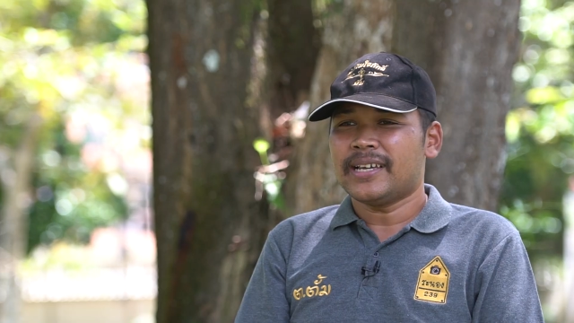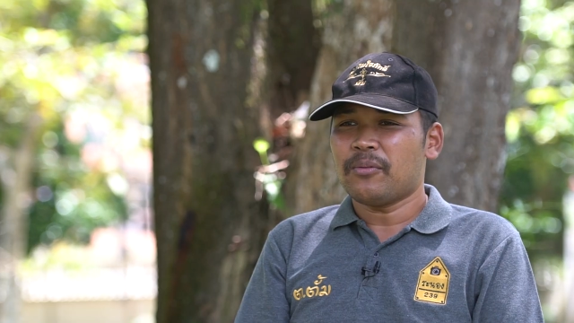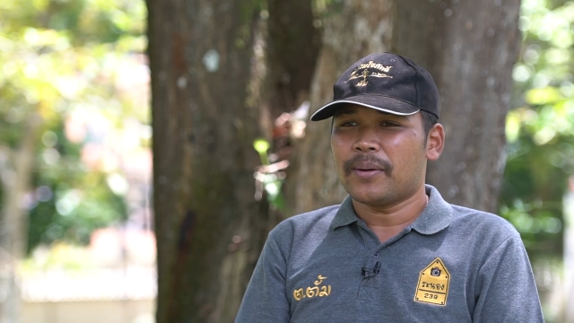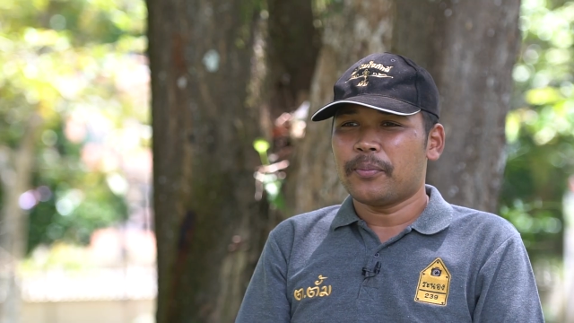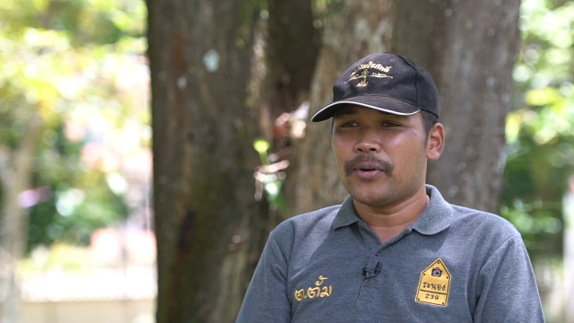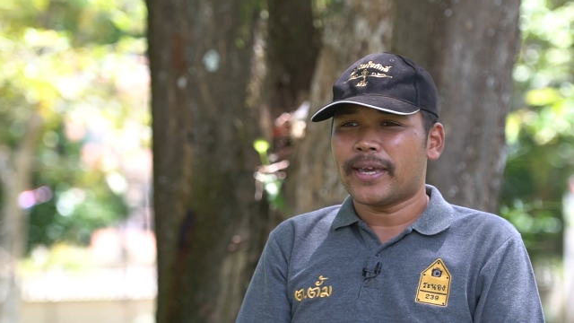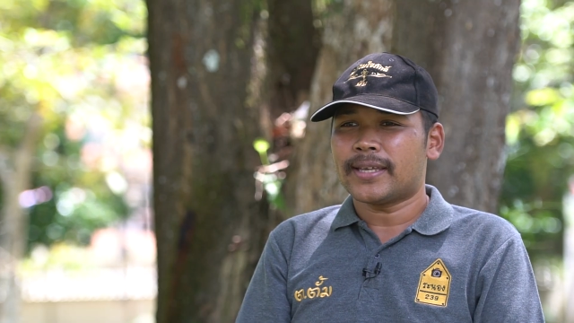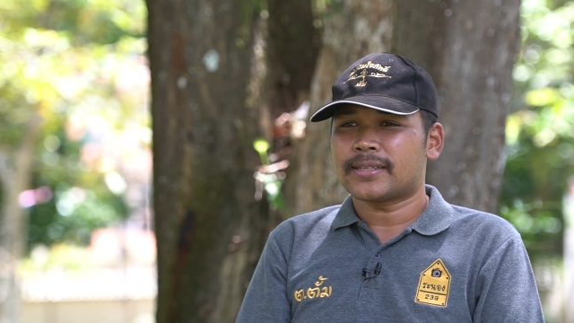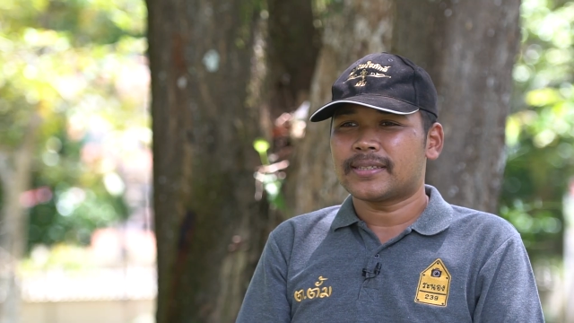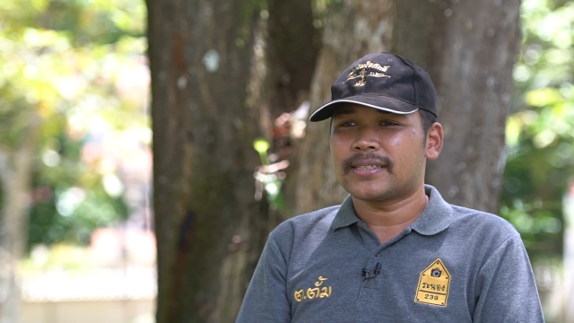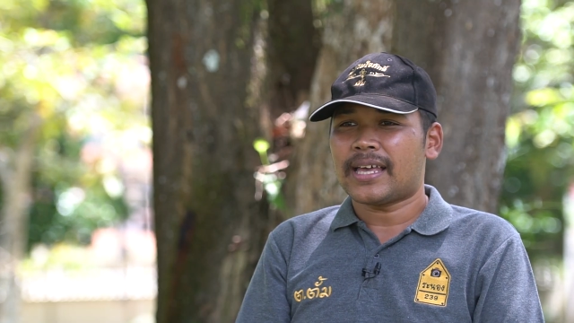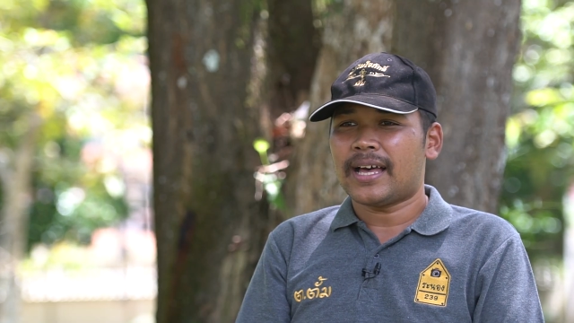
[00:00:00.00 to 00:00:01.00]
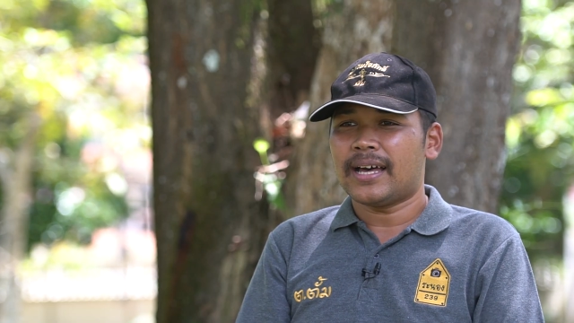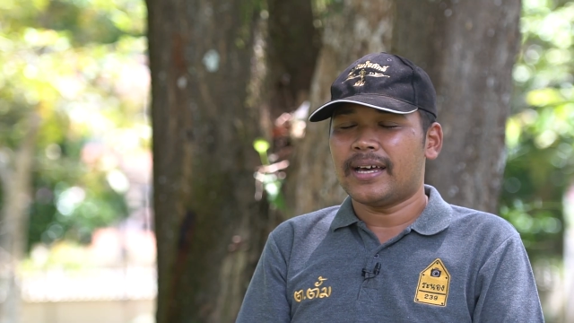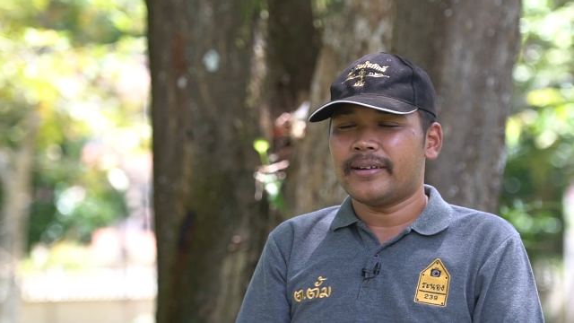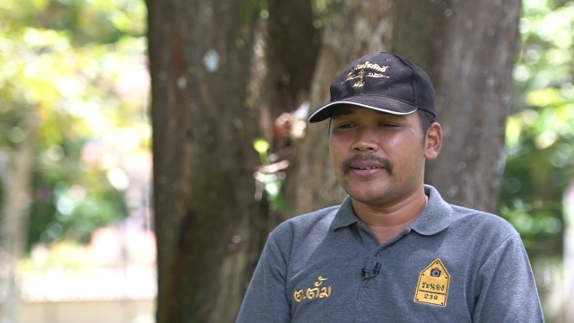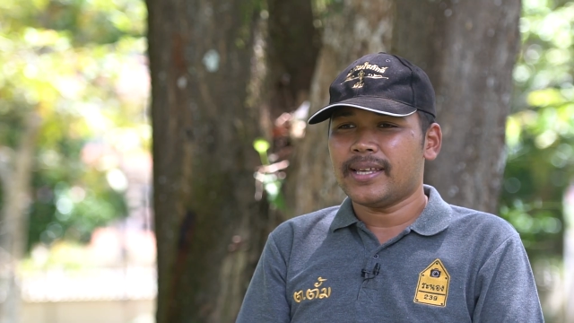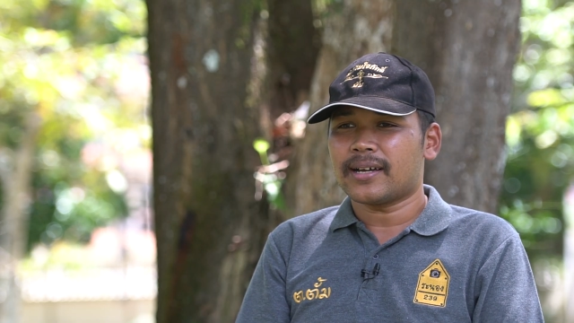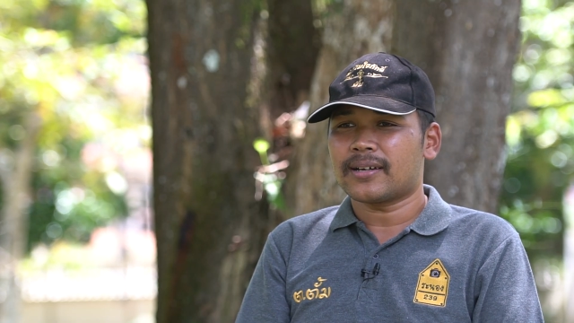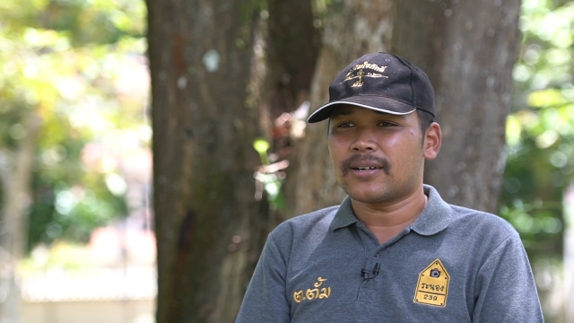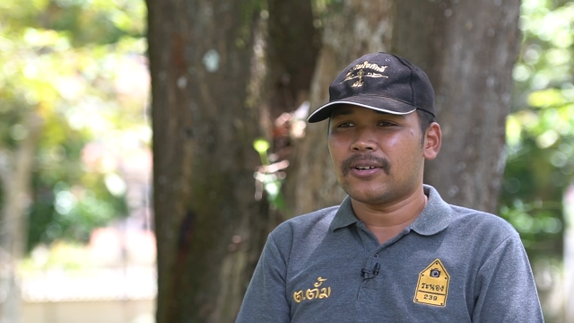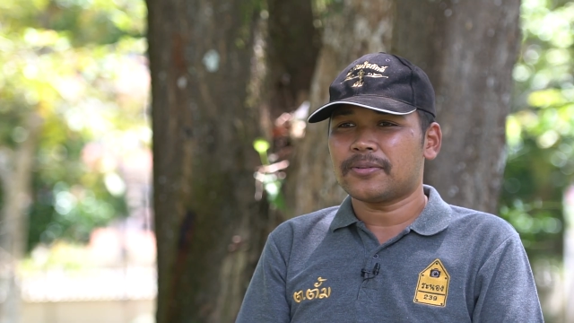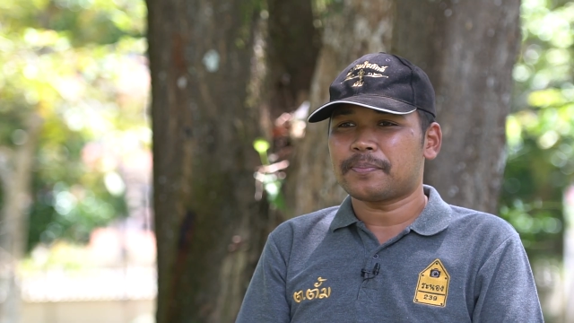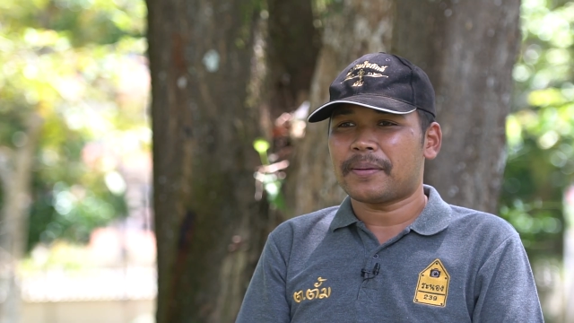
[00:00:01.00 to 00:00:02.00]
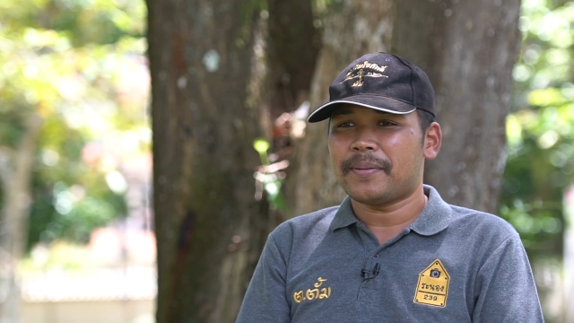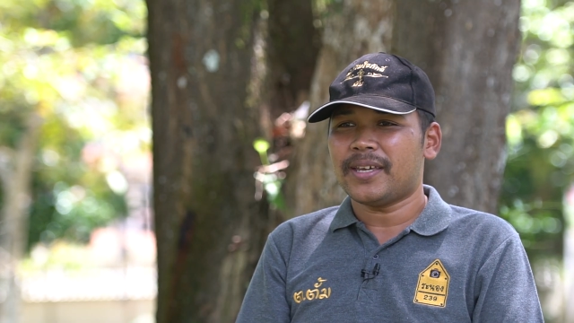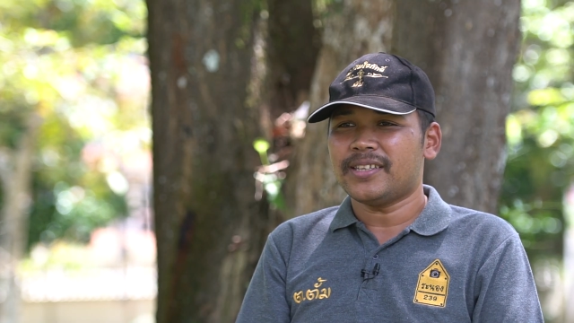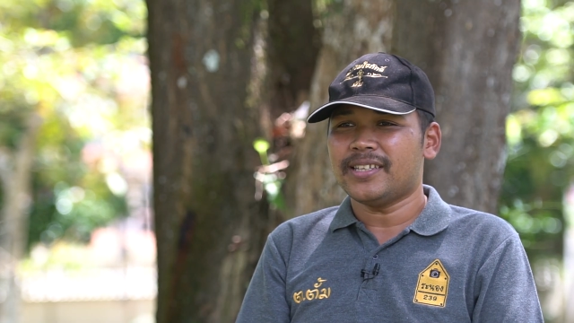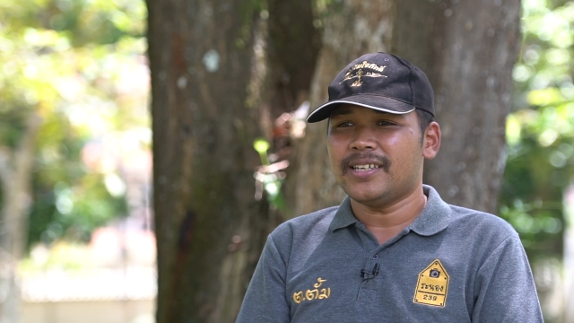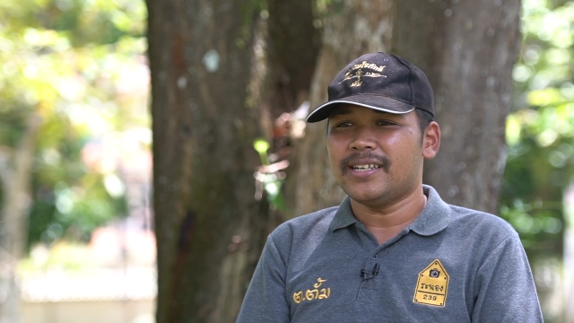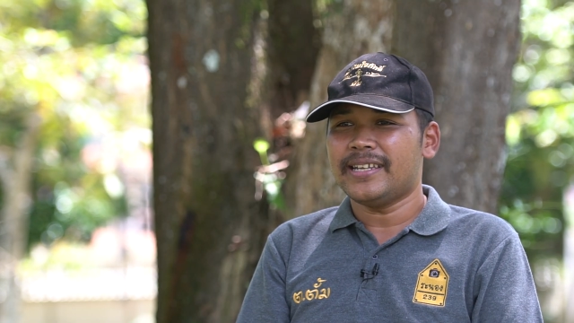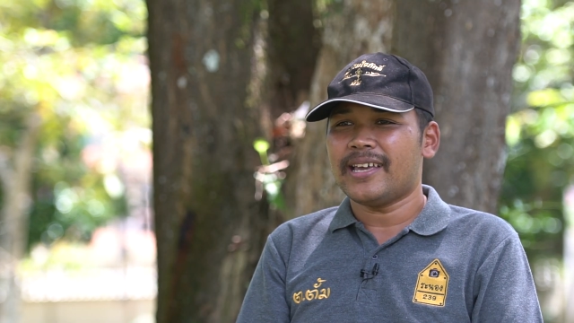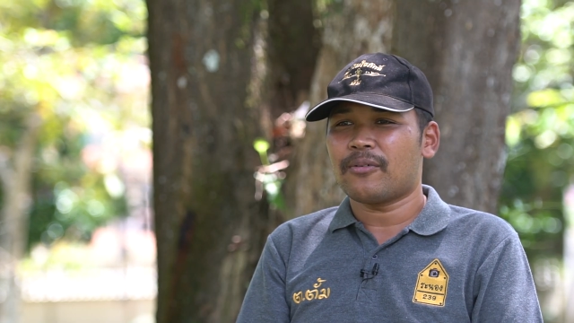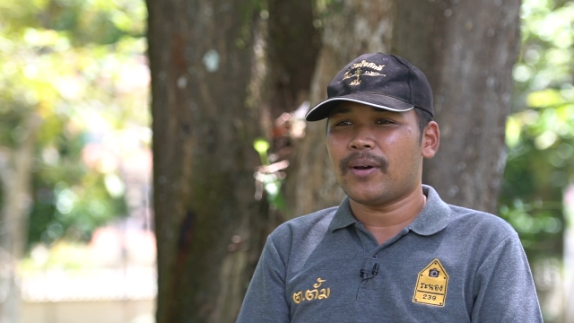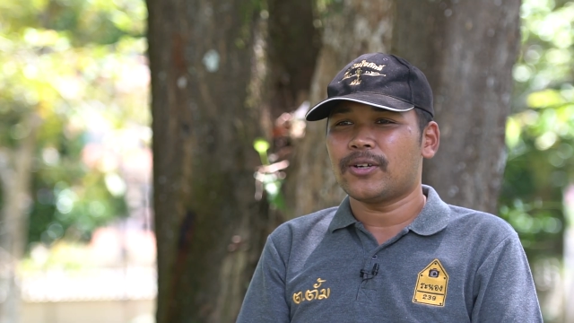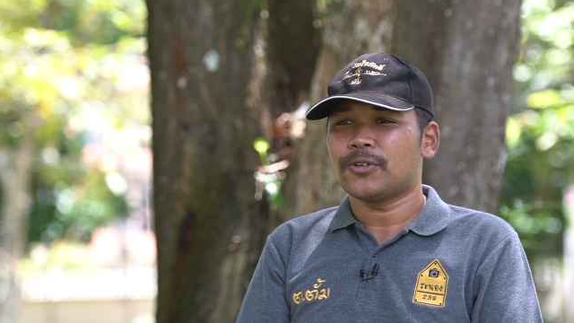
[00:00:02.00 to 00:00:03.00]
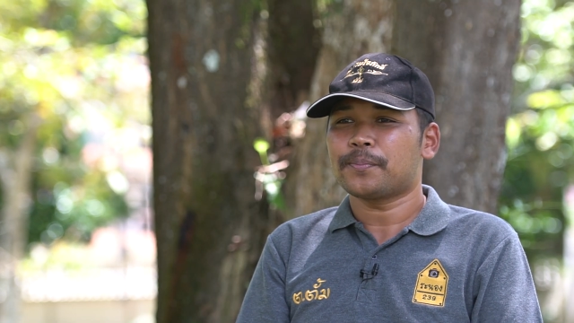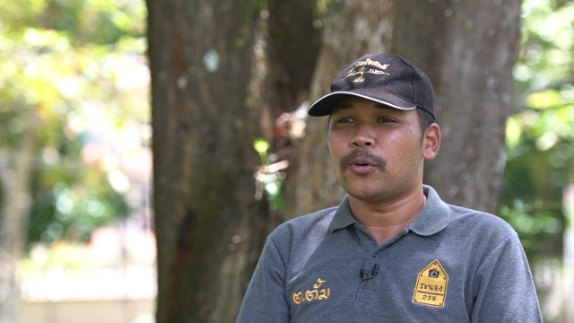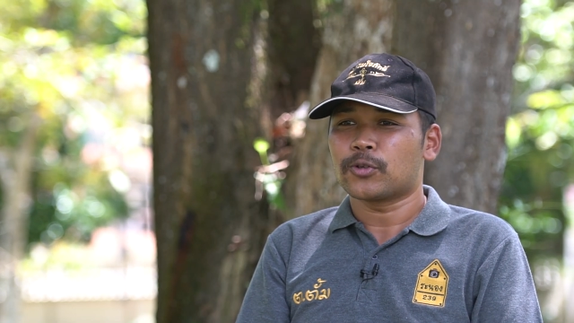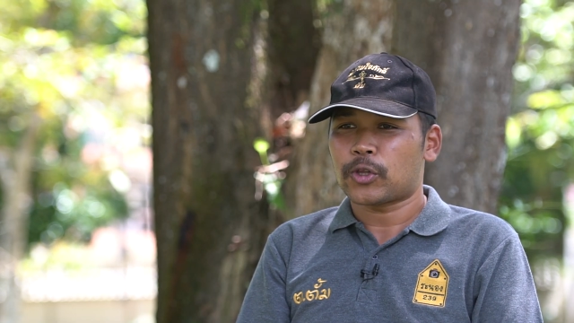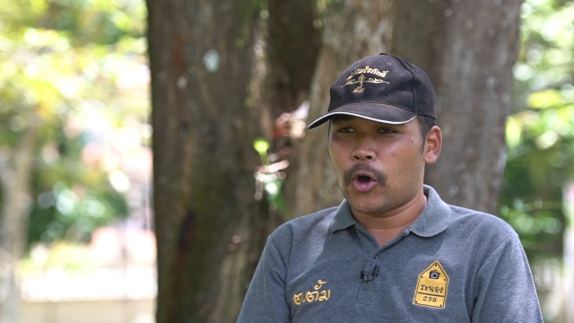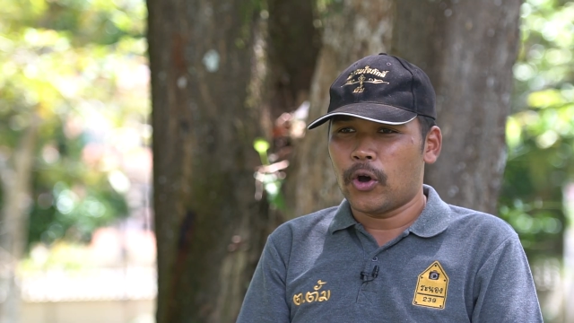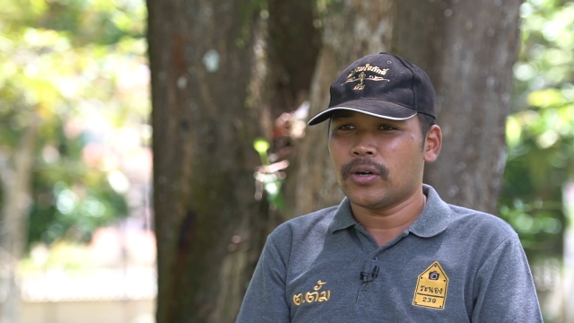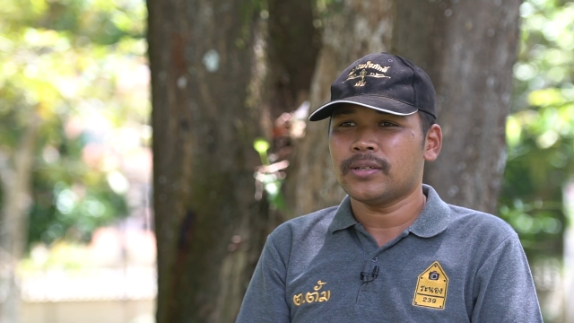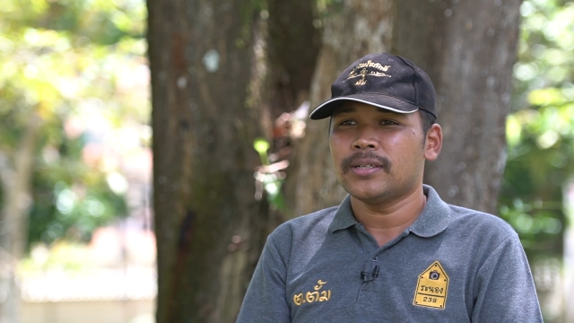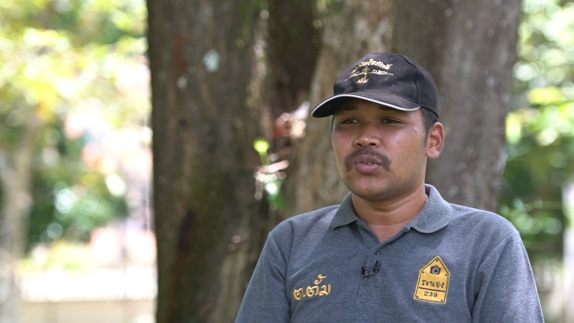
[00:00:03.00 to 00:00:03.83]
จังหวัดภูเก็ตจะเรียกรถประเภทนี้ เรียกว่ารถโผท้อง